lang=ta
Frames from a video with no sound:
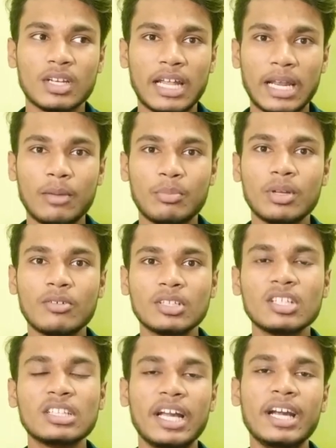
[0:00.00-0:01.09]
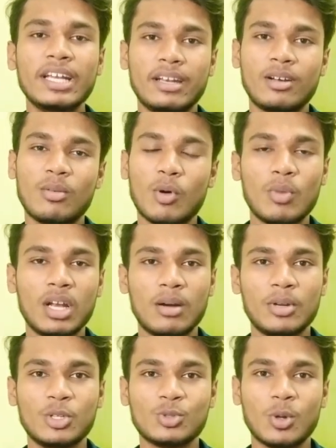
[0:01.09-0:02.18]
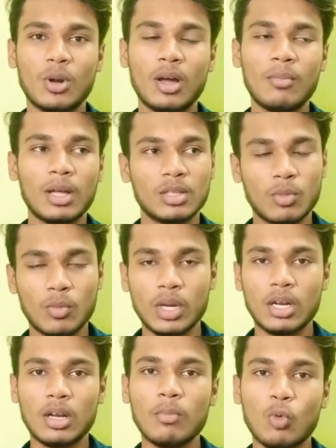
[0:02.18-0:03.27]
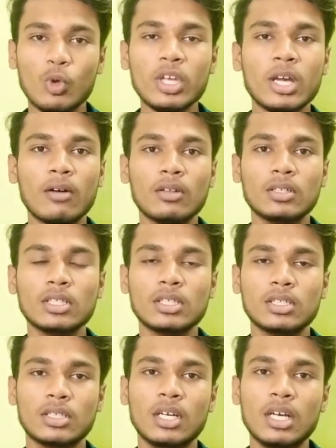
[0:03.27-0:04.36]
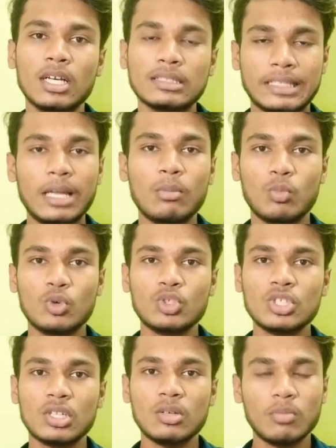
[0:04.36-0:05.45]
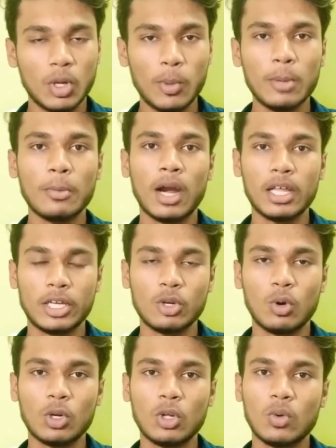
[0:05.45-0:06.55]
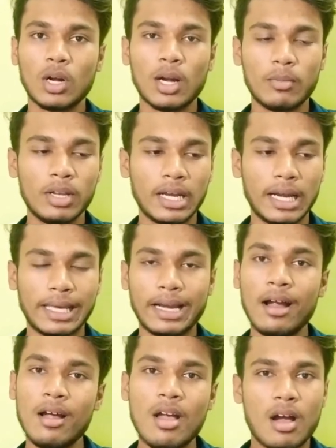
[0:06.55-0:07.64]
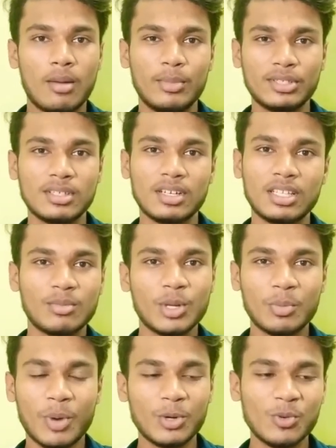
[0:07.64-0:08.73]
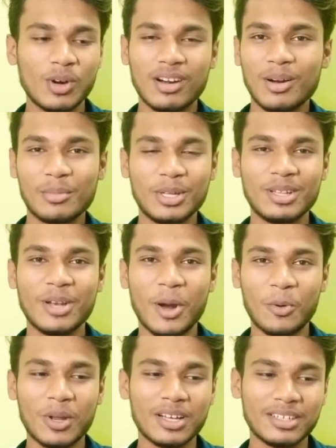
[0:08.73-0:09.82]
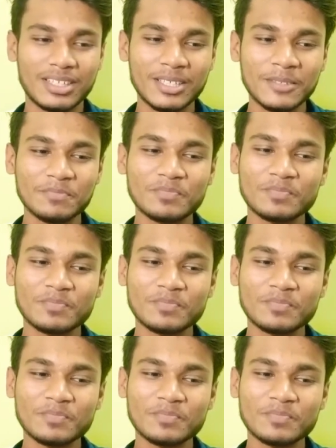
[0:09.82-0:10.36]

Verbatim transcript: நிறைய பேர் வந்து தேடிட்டு இருக்க மொபைல் அப்படின்னு சொல்லலாம் அந்த மொபைல்லாம் குயிக்காக வந்து சேல் முடிஞ்சிருது மறுபடியும் நாளைக்கு கொண்டு வருவாங்க அப்படின்னு நினைக்கிறேன் அமேசானில் இந்த மாதிரி பண்ணுவாங்களா அப்படிங்கிறது டவுட்டாக இருக்குது